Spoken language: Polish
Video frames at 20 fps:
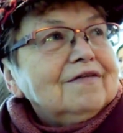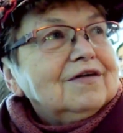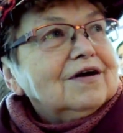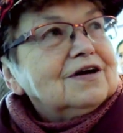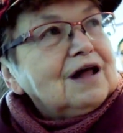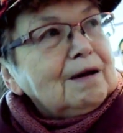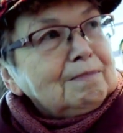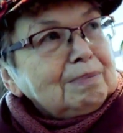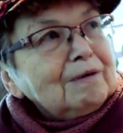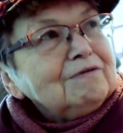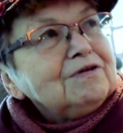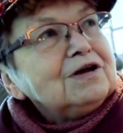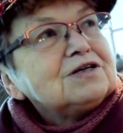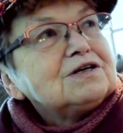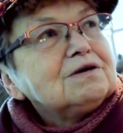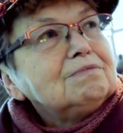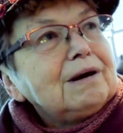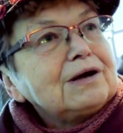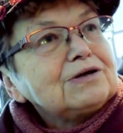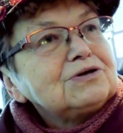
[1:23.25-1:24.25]
No naprawdę
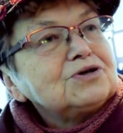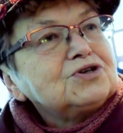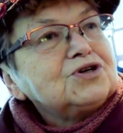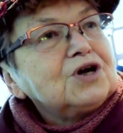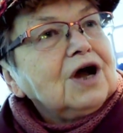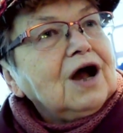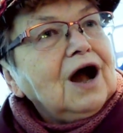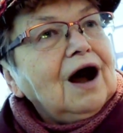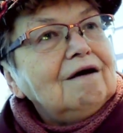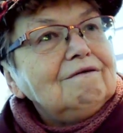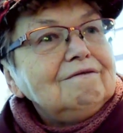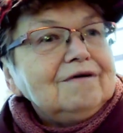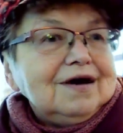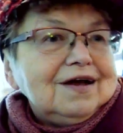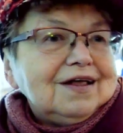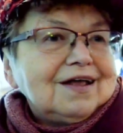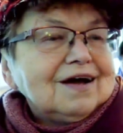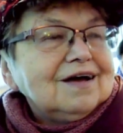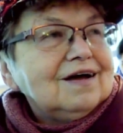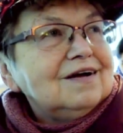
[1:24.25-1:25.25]
są bardzo ciekawe
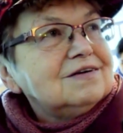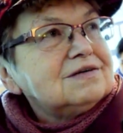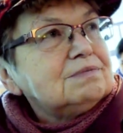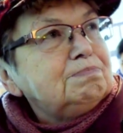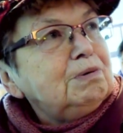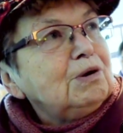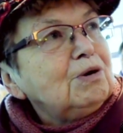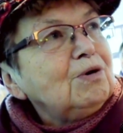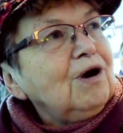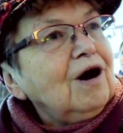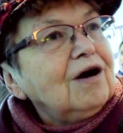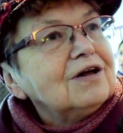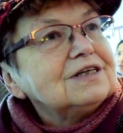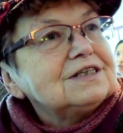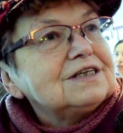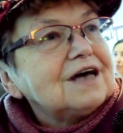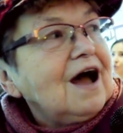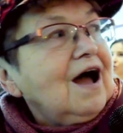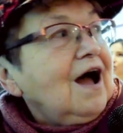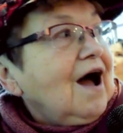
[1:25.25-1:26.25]
i takie
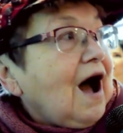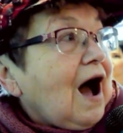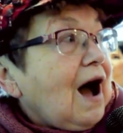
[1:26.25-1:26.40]
inspirujące.